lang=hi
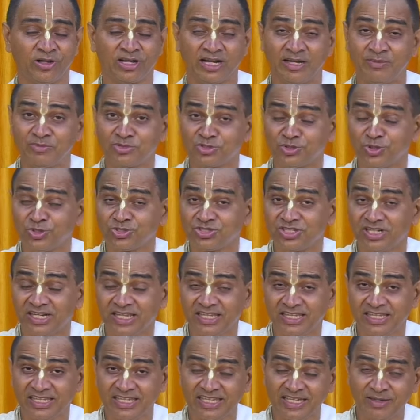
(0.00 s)
और हम सोच रहे
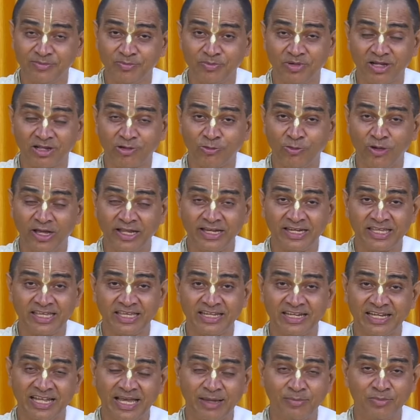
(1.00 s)
हैं कि हम भगवान के
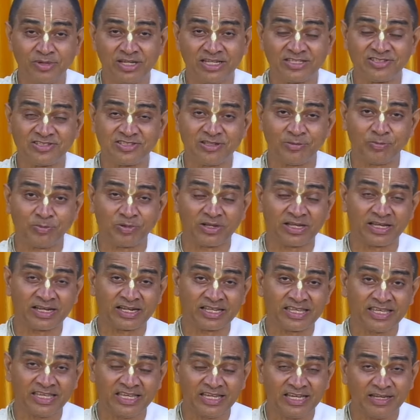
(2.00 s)
नाम का जप
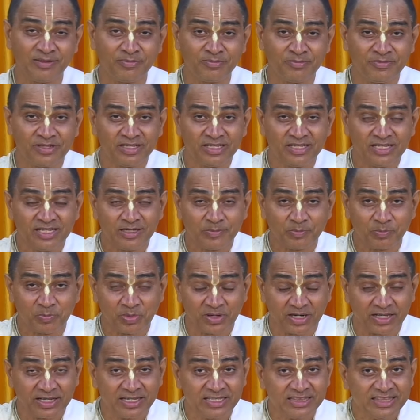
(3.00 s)
करके हम
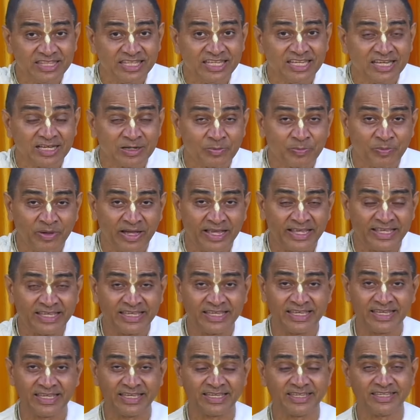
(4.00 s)
प्रगति कर
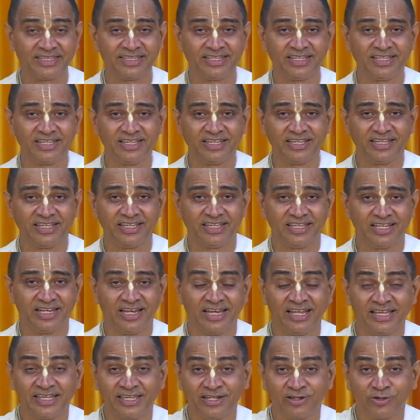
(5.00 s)
पाएंगे
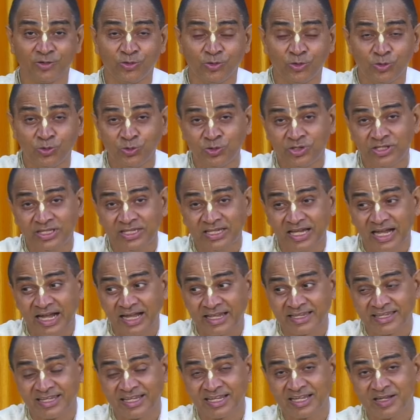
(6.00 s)
लेकिन गुरु की
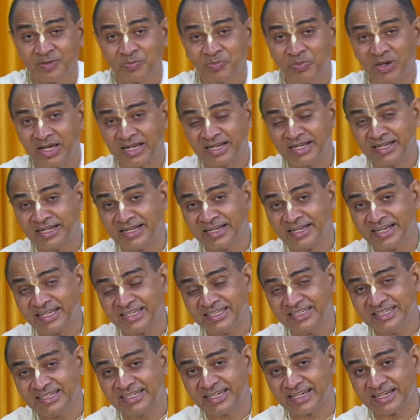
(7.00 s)
आज्ञा का पालन
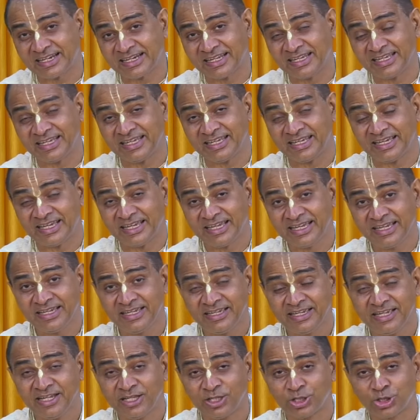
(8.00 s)
नहीं कर रहे हैं
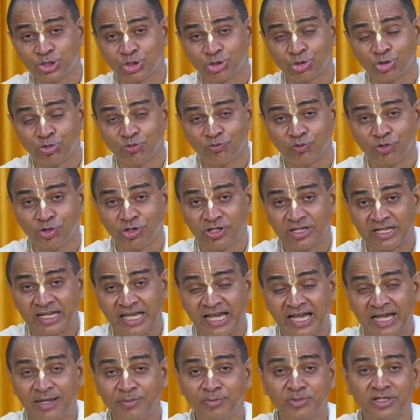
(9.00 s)
तो वो
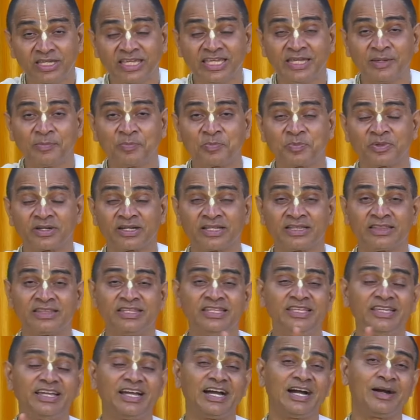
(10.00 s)
नाम के
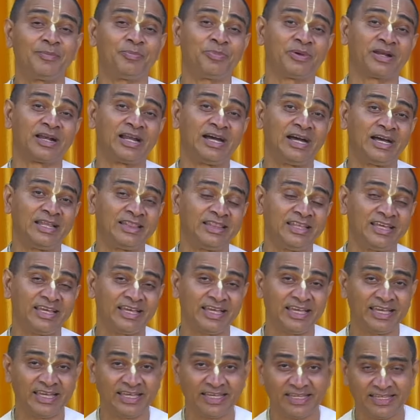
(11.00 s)
प्रति अपराध
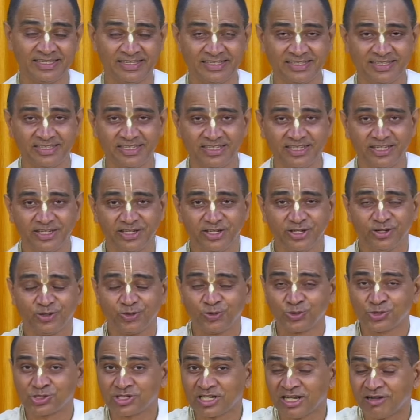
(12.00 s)
है
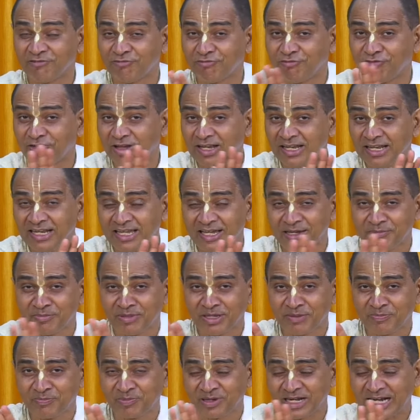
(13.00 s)
उसका फल
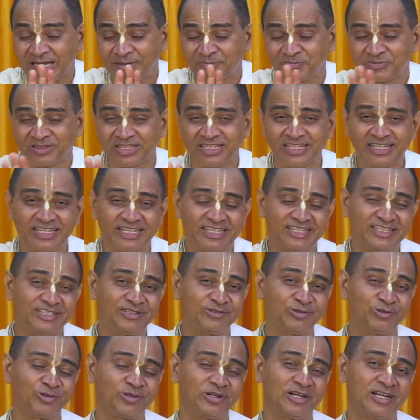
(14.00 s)
हमें प्राप्त नहीं
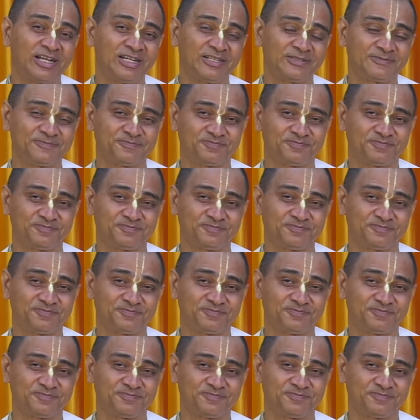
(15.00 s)
होगा